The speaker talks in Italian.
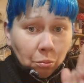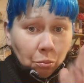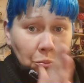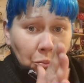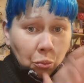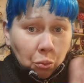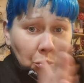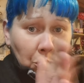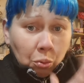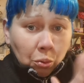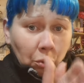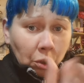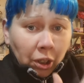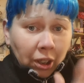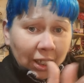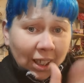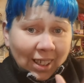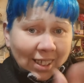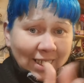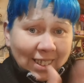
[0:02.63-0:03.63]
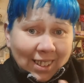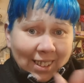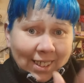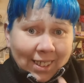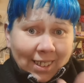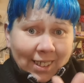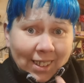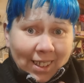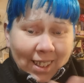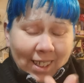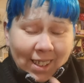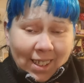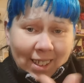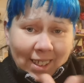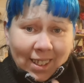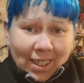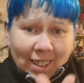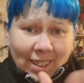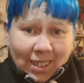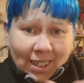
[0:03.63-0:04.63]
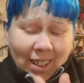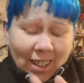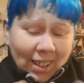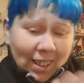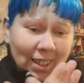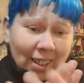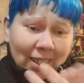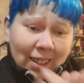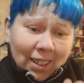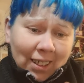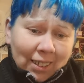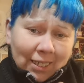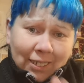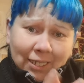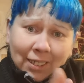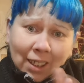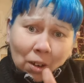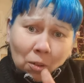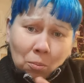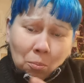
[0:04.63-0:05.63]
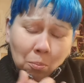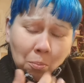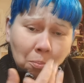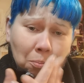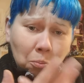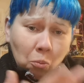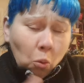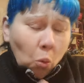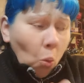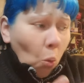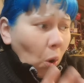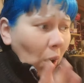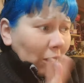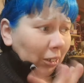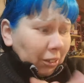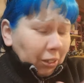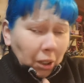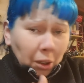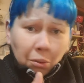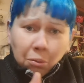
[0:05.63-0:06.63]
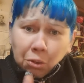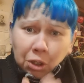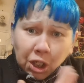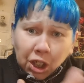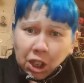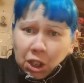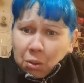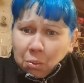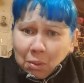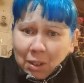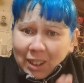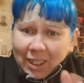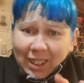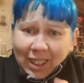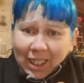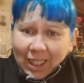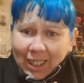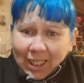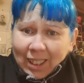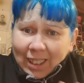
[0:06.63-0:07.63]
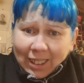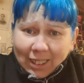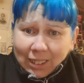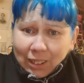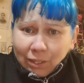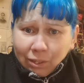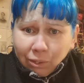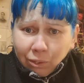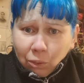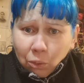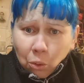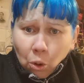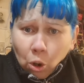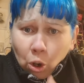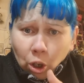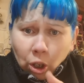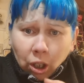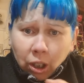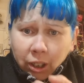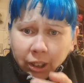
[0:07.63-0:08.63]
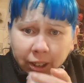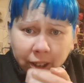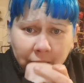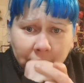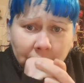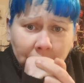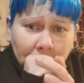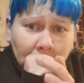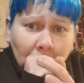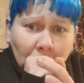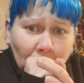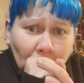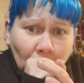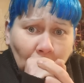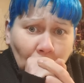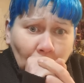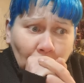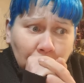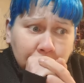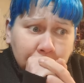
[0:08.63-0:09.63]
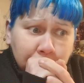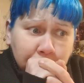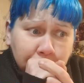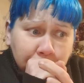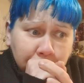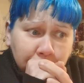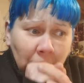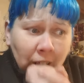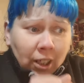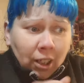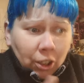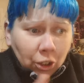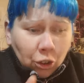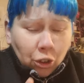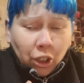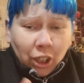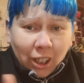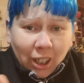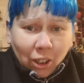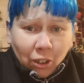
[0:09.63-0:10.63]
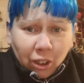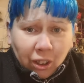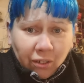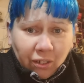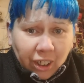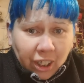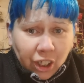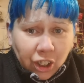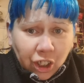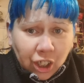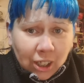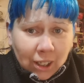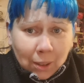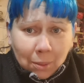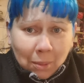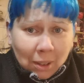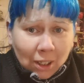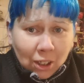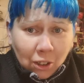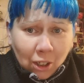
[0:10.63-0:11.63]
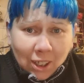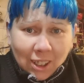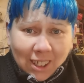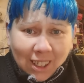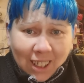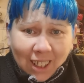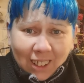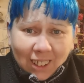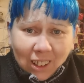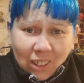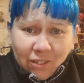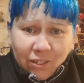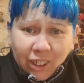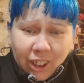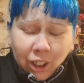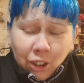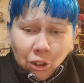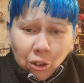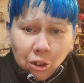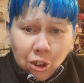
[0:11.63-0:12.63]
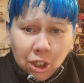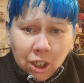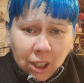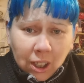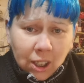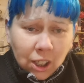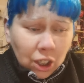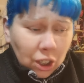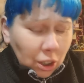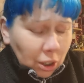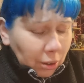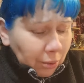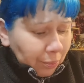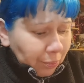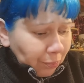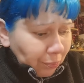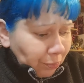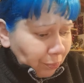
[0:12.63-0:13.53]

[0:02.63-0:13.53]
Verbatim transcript: Buonasera, tra un 4 e un 5 gradi fuori. Cioè i caloriferi ci è rimasto a seccare al freddo lo stesso.